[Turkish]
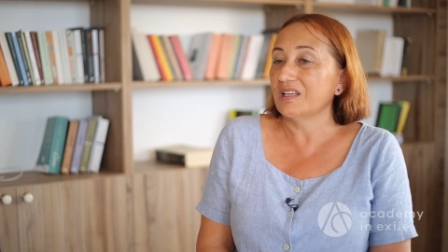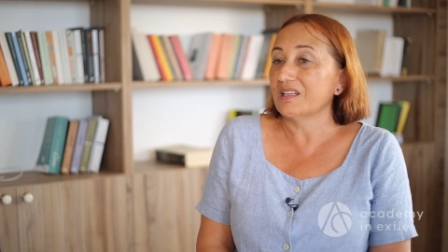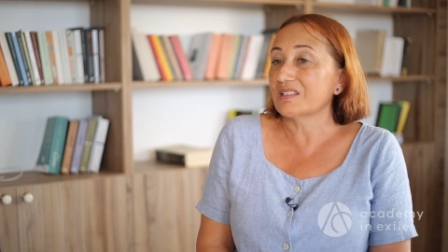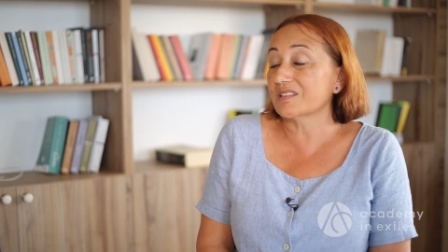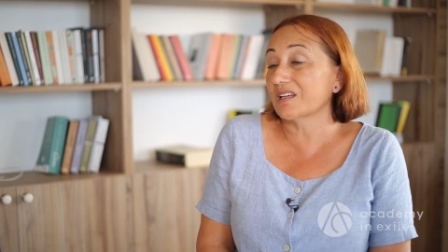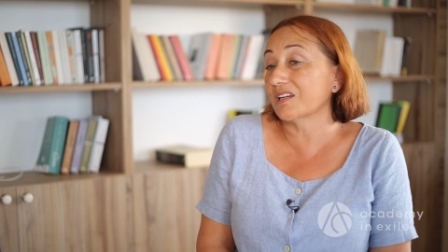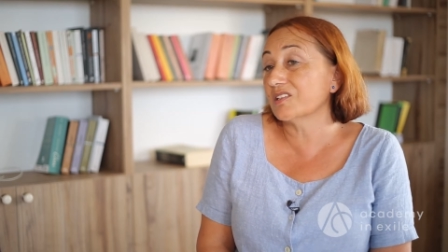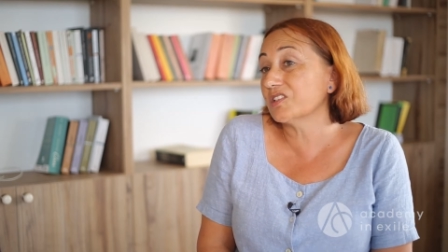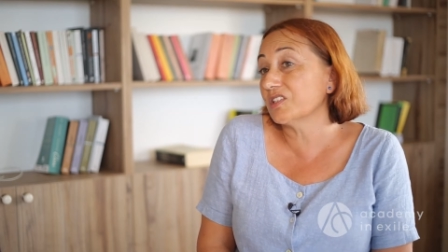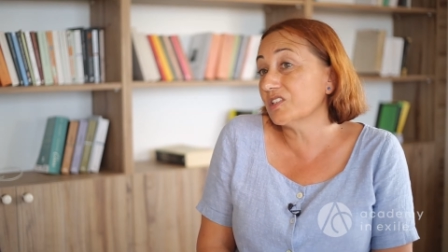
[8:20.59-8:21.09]

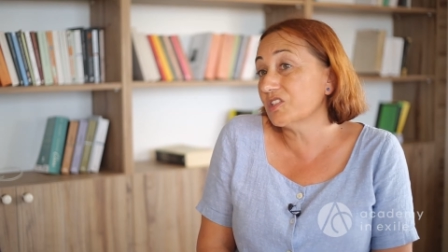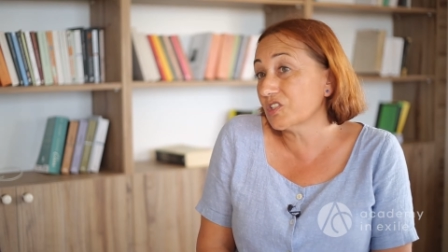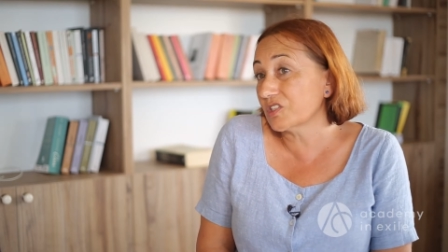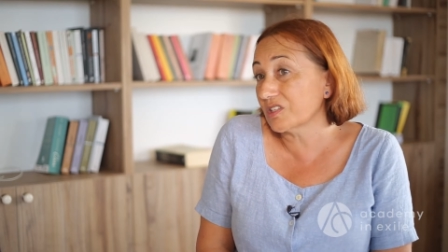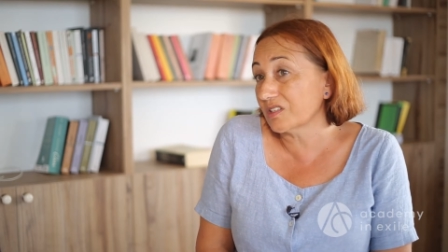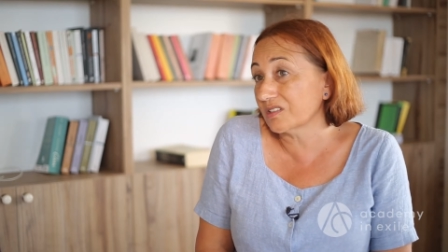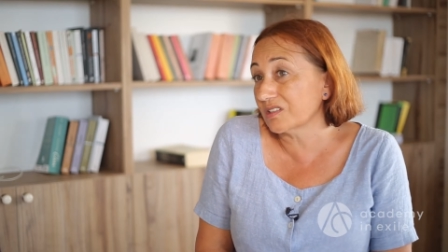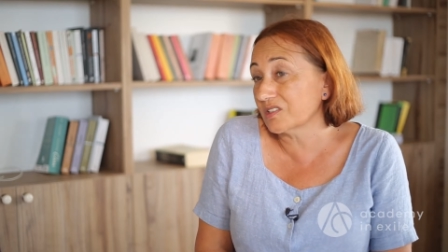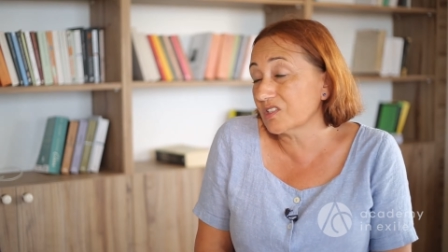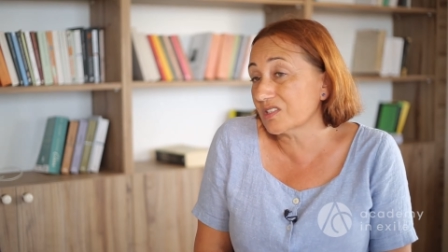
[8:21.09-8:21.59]
Sadece
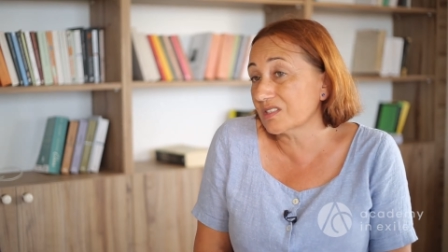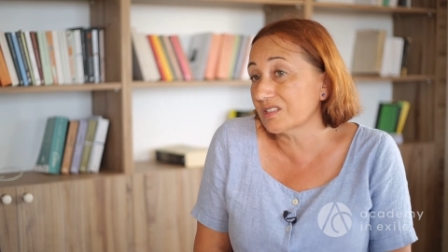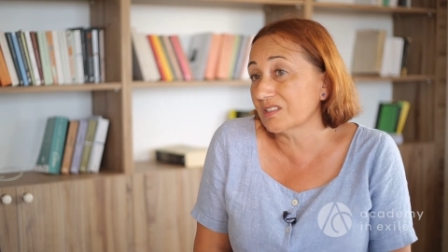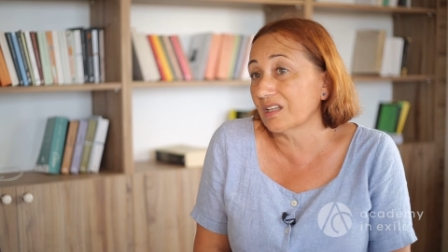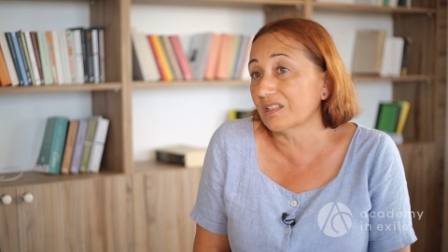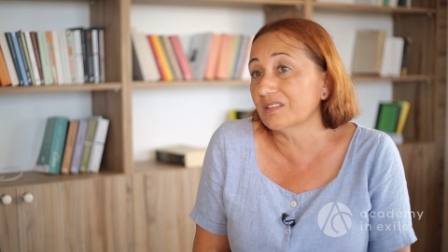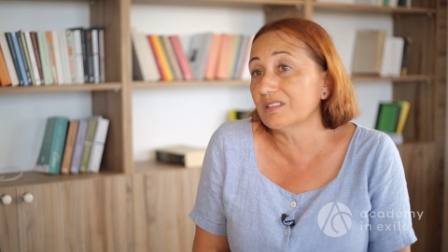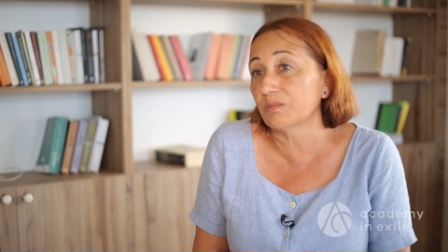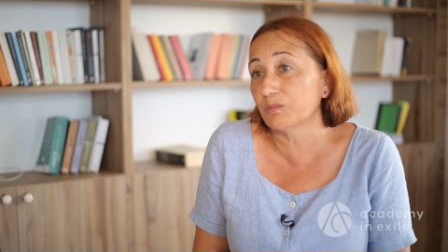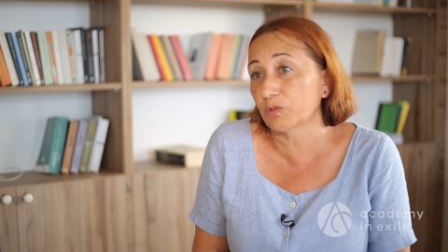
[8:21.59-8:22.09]
işçiler
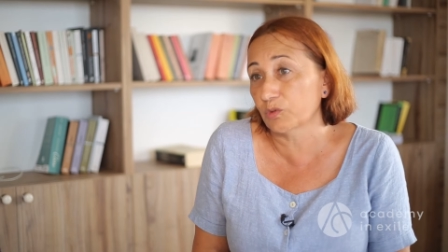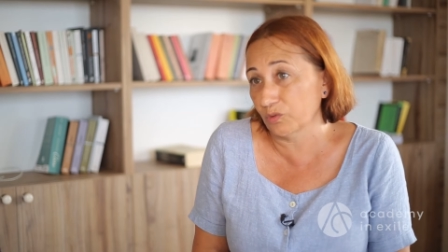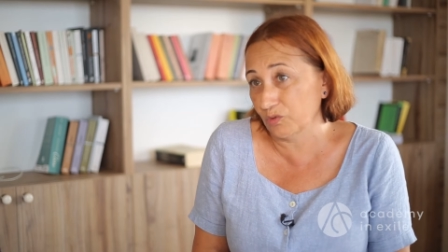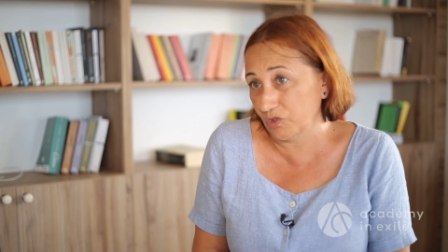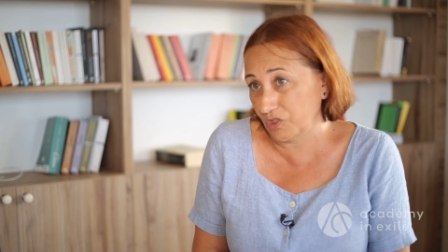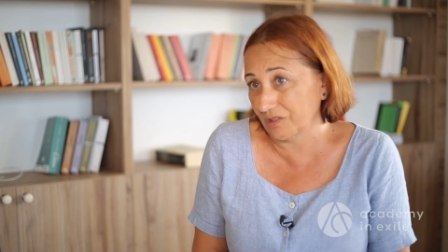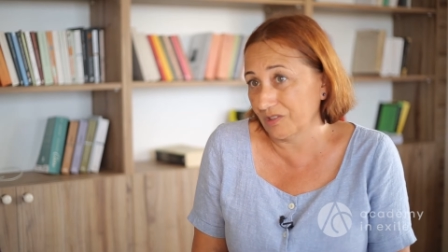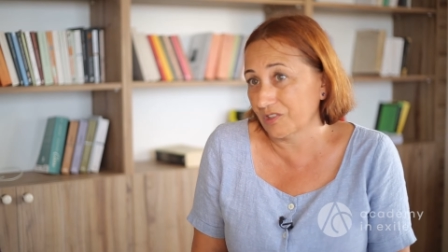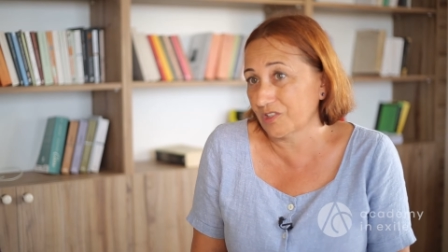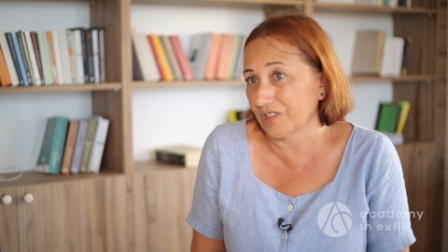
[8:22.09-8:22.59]
açısından değil bütün
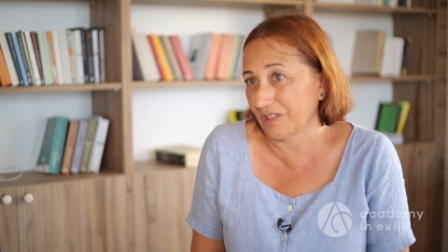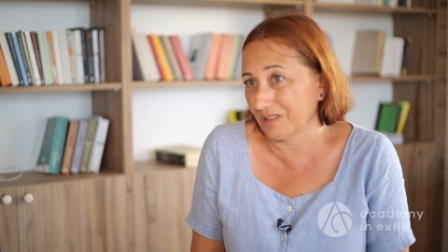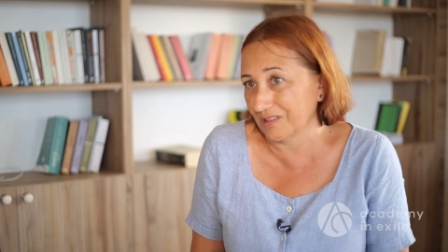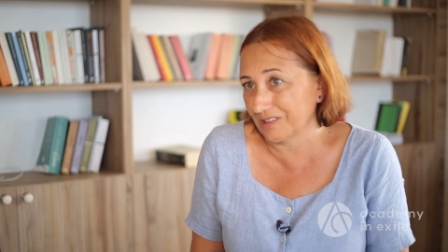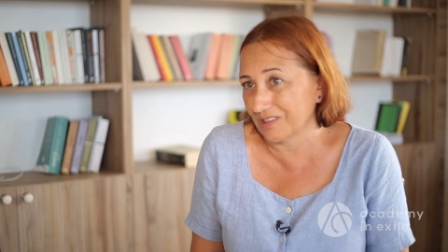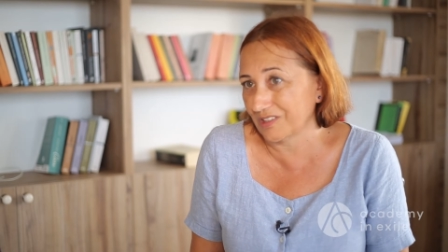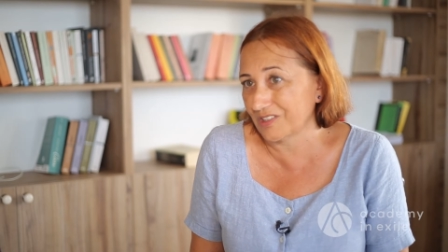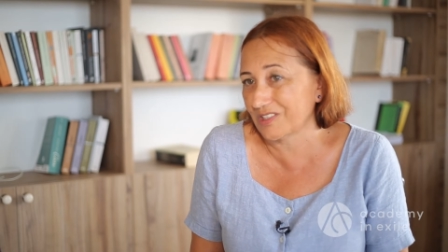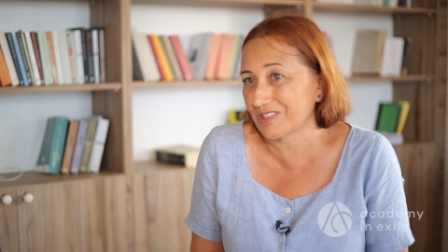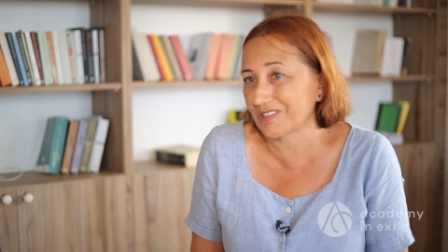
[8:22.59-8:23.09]

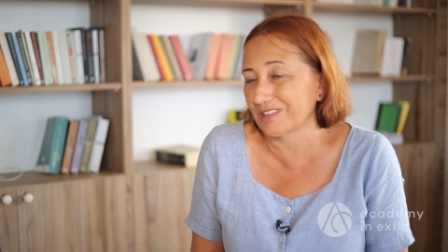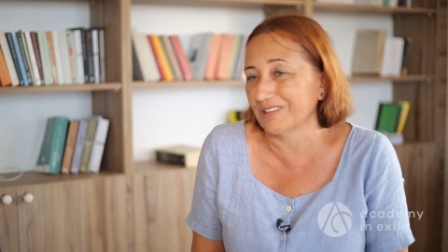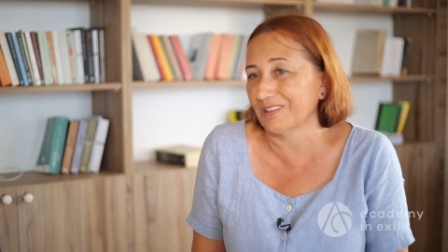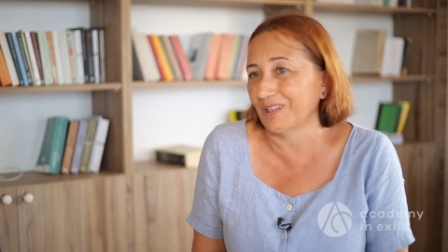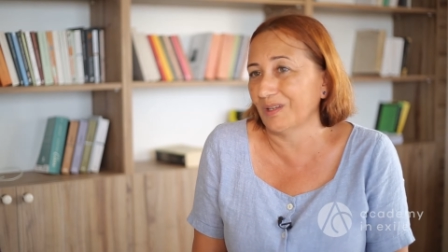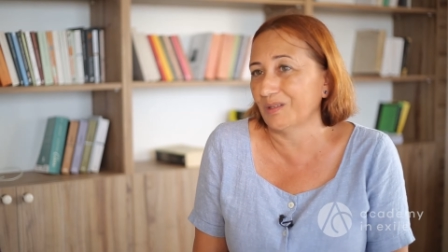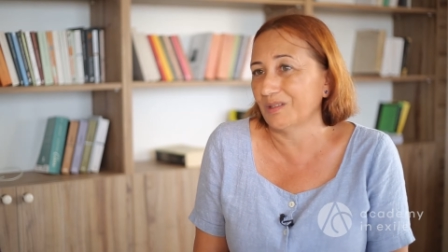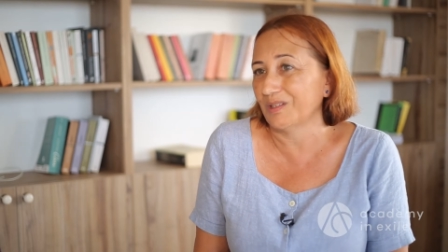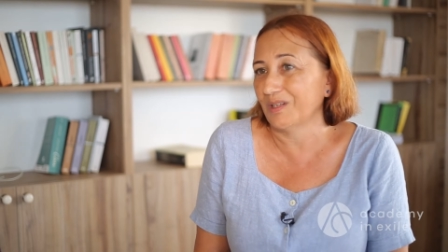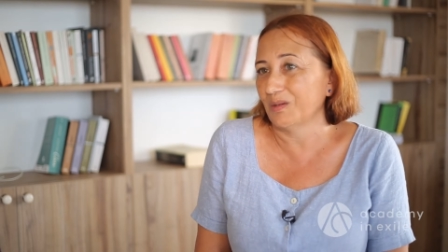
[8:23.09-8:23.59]
çalışanlar
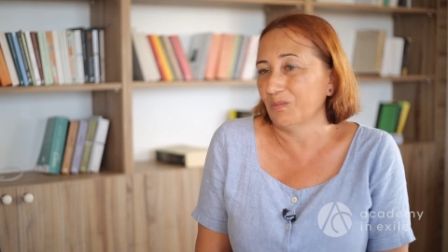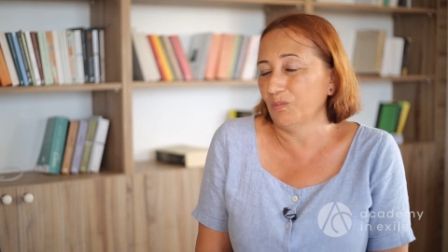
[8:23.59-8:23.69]
açısından